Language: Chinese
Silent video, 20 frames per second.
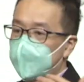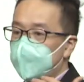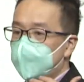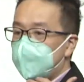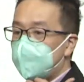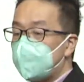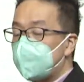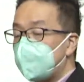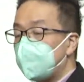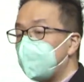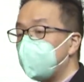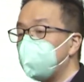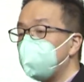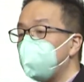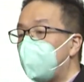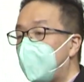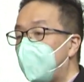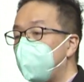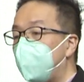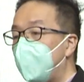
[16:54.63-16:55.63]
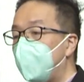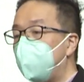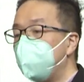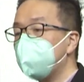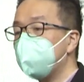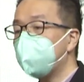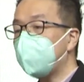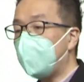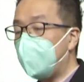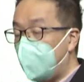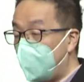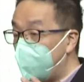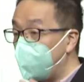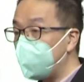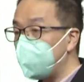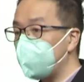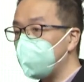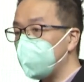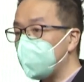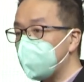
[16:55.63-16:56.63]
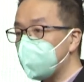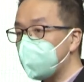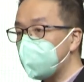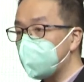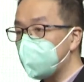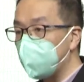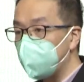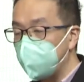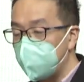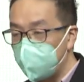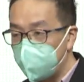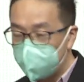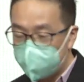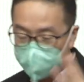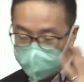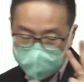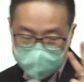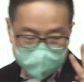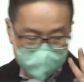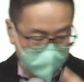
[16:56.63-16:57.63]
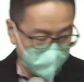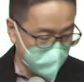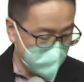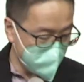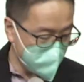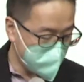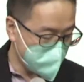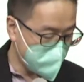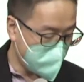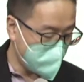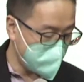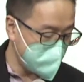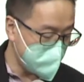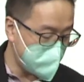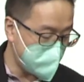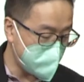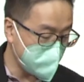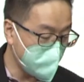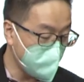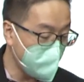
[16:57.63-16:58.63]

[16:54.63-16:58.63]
这个的妈妈还会学的是什么呢？第三点，她的心